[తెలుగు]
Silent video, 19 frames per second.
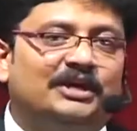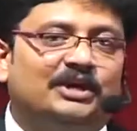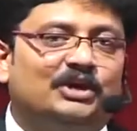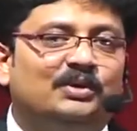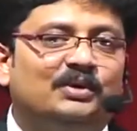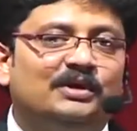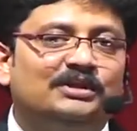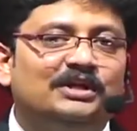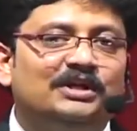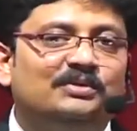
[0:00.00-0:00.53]

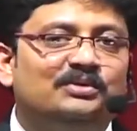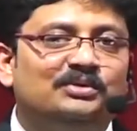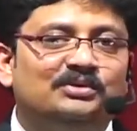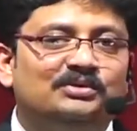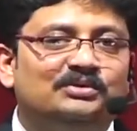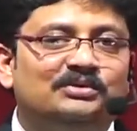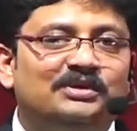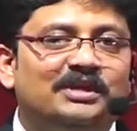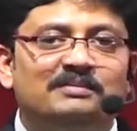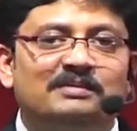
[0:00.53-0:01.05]
యహోవా
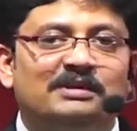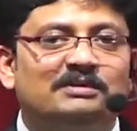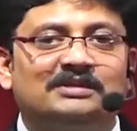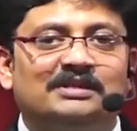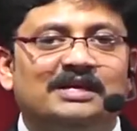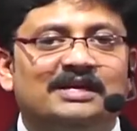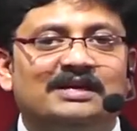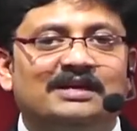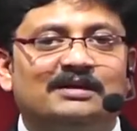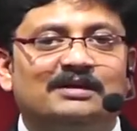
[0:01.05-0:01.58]
దేవుడుని మనం
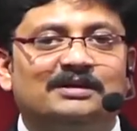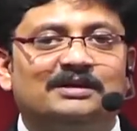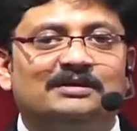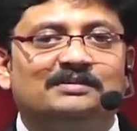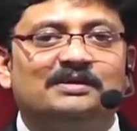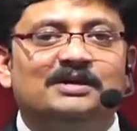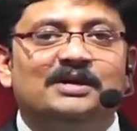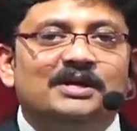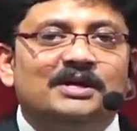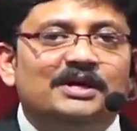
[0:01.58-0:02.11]
తండ్రి
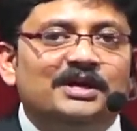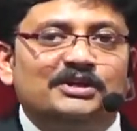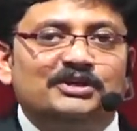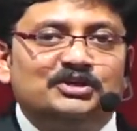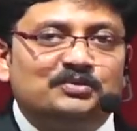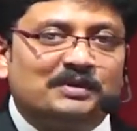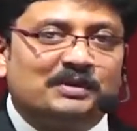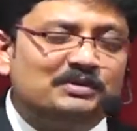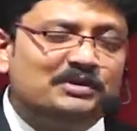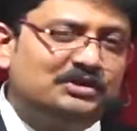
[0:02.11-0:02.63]
అంటాం
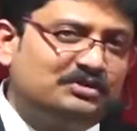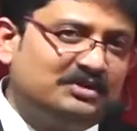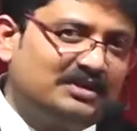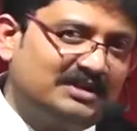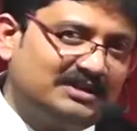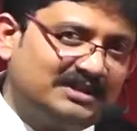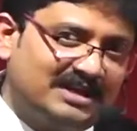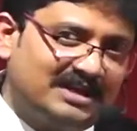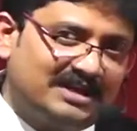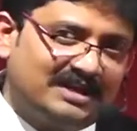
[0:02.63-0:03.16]
యేసుప్రభు
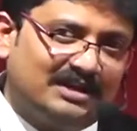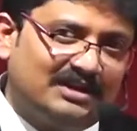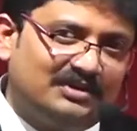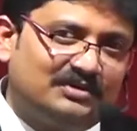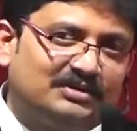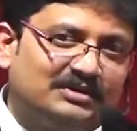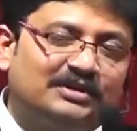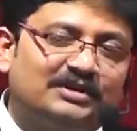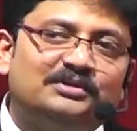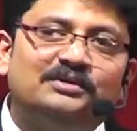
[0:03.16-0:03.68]
నిత్యుడగు తండ్రి ఎలా
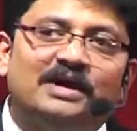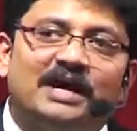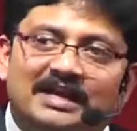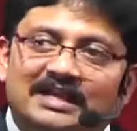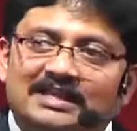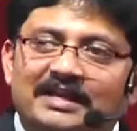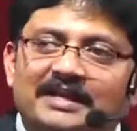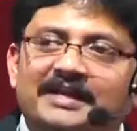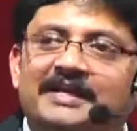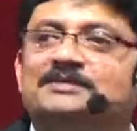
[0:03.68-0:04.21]
అవుతాడు
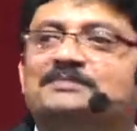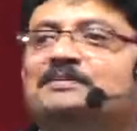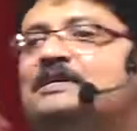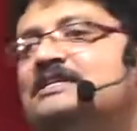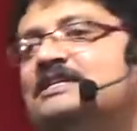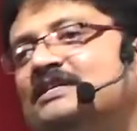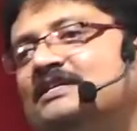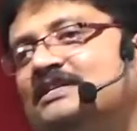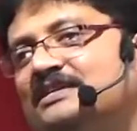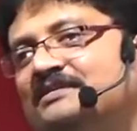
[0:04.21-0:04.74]
అన్నదానికి
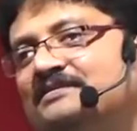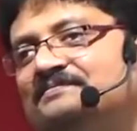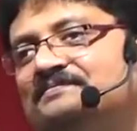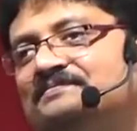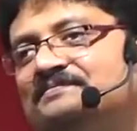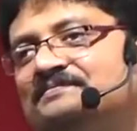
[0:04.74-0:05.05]
ఎక్స్ప్లెయిన్ చేశాను